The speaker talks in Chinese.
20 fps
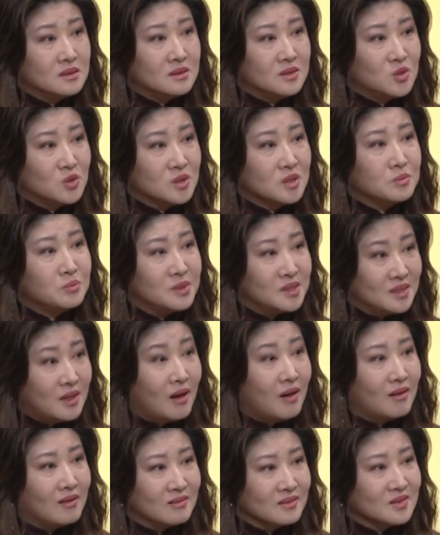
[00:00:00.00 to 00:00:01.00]
就是比
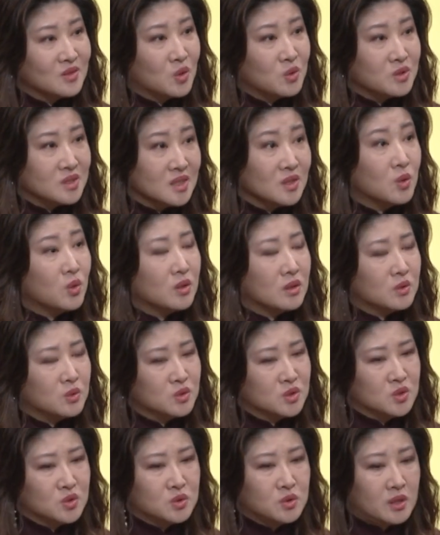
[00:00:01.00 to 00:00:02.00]
较都已经过了
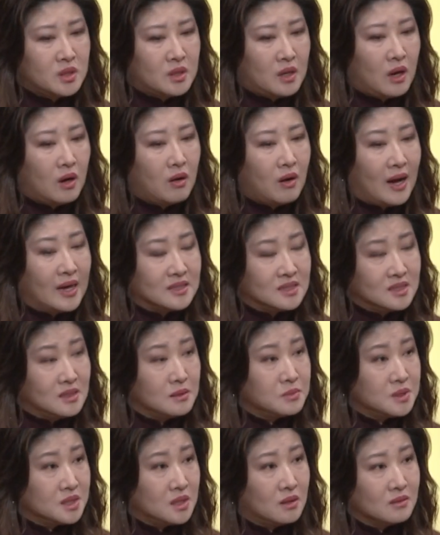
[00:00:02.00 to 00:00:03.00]
50岁，然后孩子也
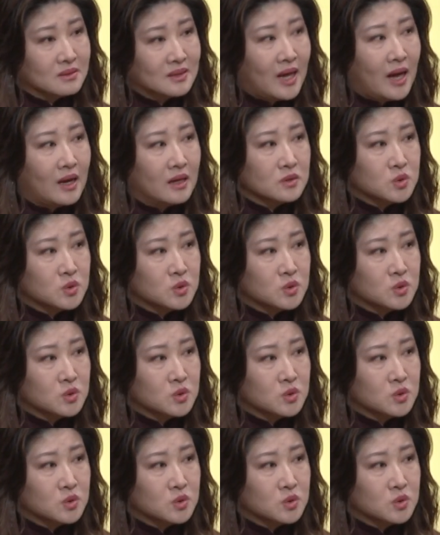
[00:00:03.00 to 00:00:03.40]
比较大，